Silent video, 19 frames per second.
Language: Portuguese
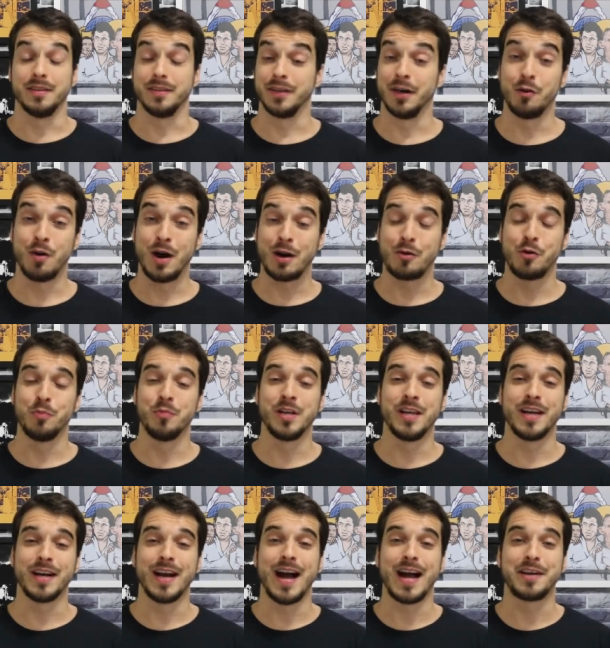Não há como
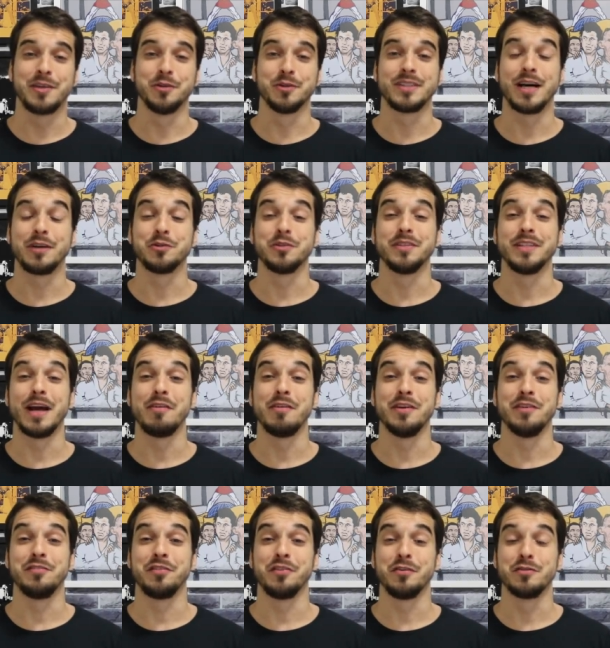negar que o tal do
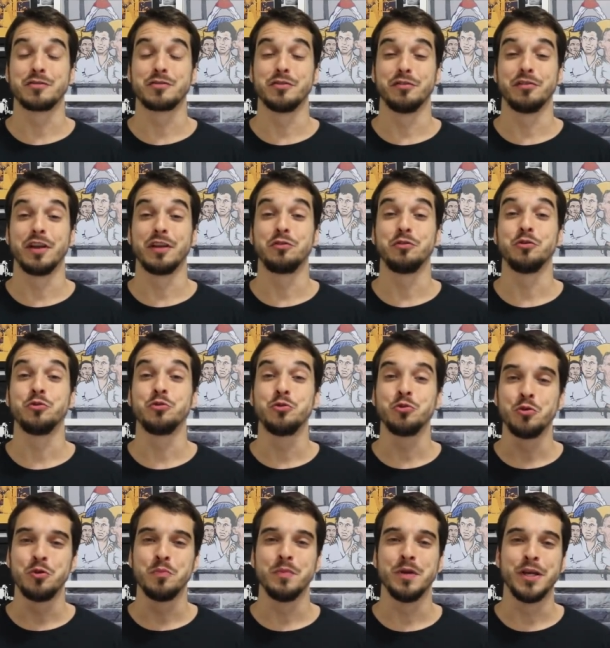Darren Till é um sujeito,
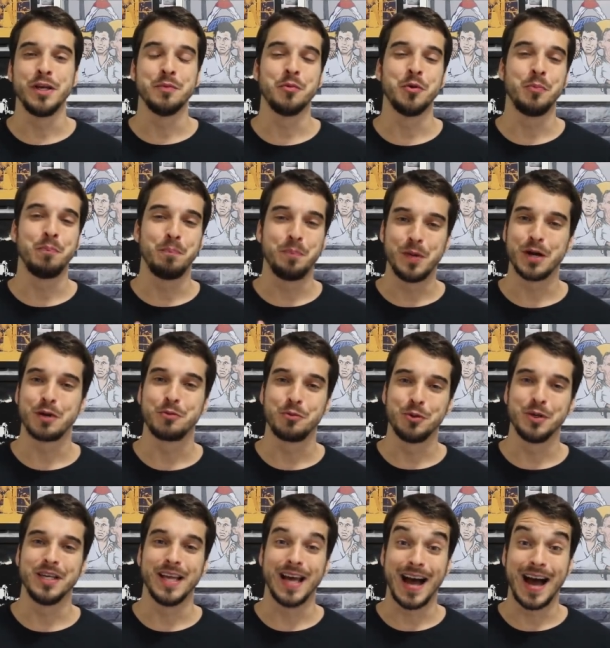no mínimo,
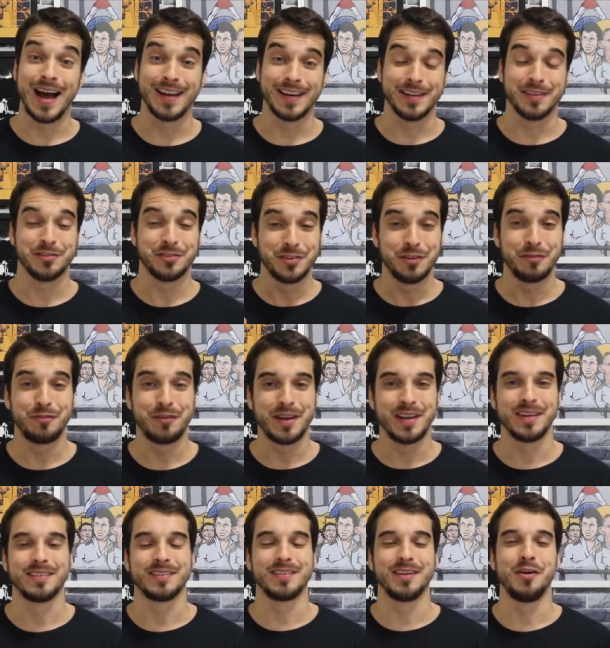peculiar, né?
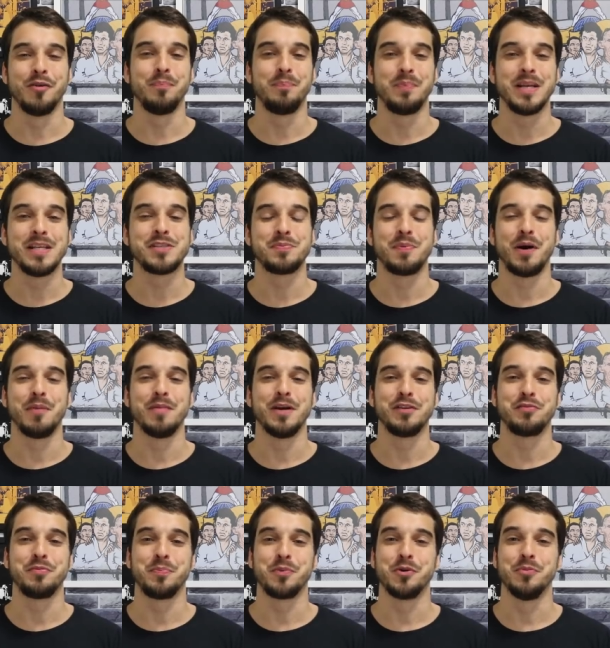Diferentão,
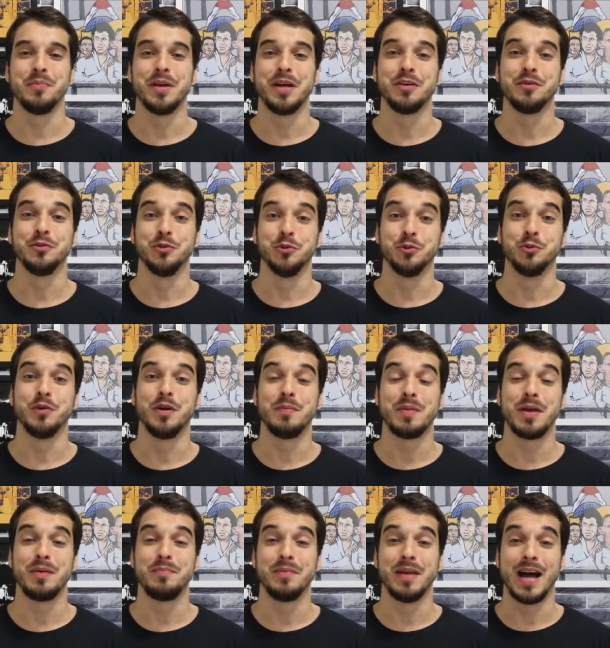principalmente pro meio do
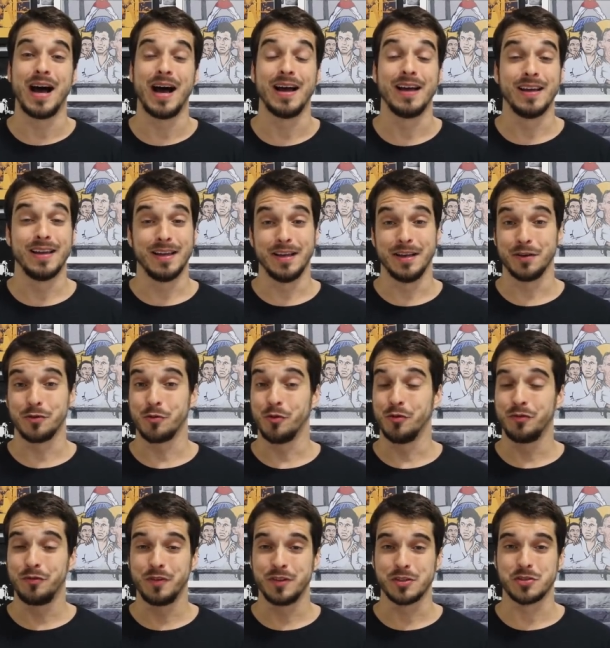MMA. Ele
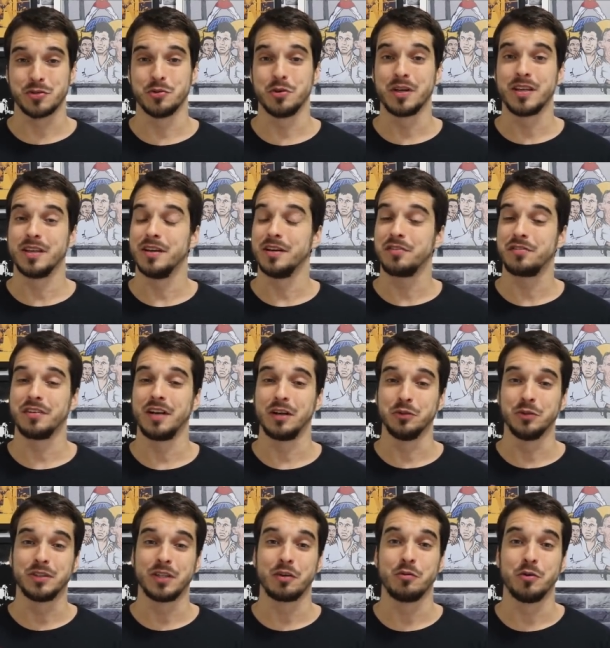confessou que antes da
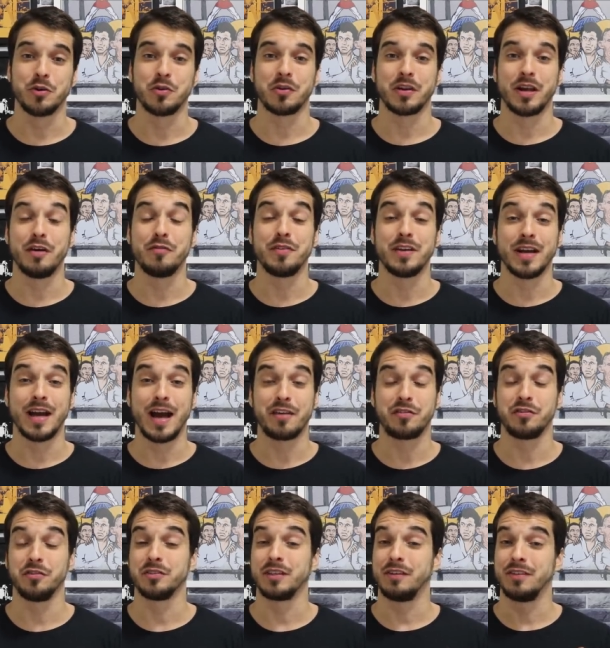luta contra o Kelvin
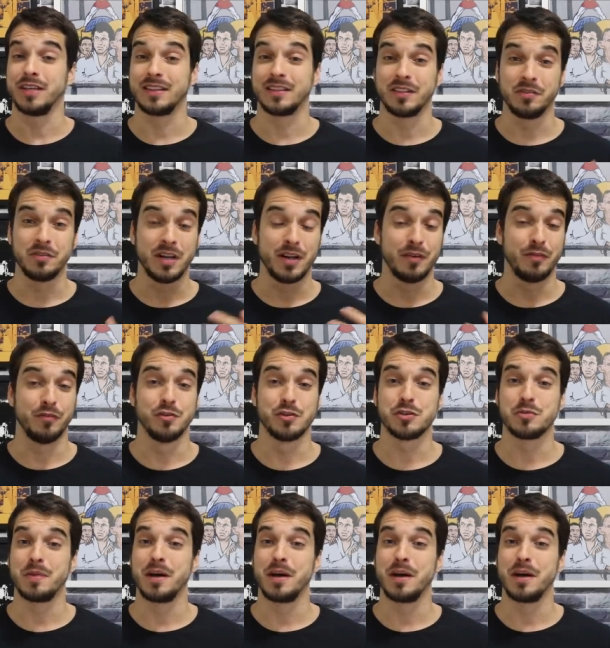Gaston estava tão nervoso,